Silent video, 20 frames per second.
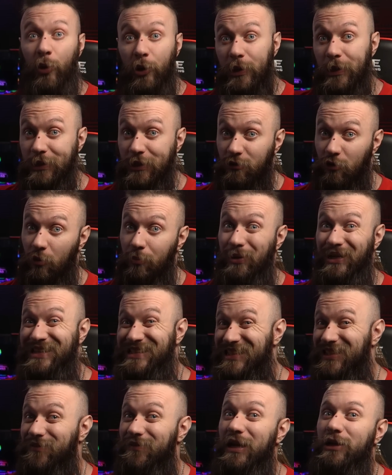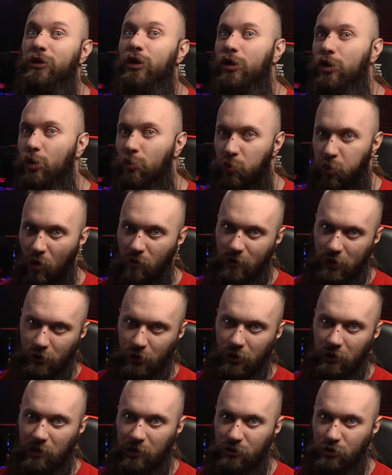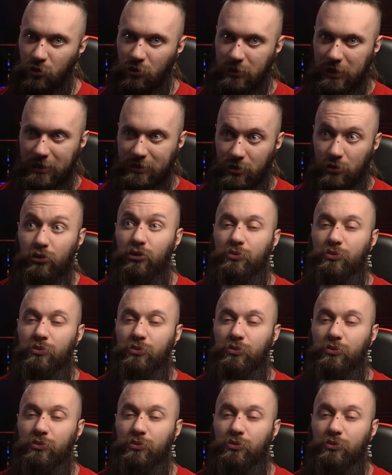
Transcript: Более того, представляет любого рода консультации,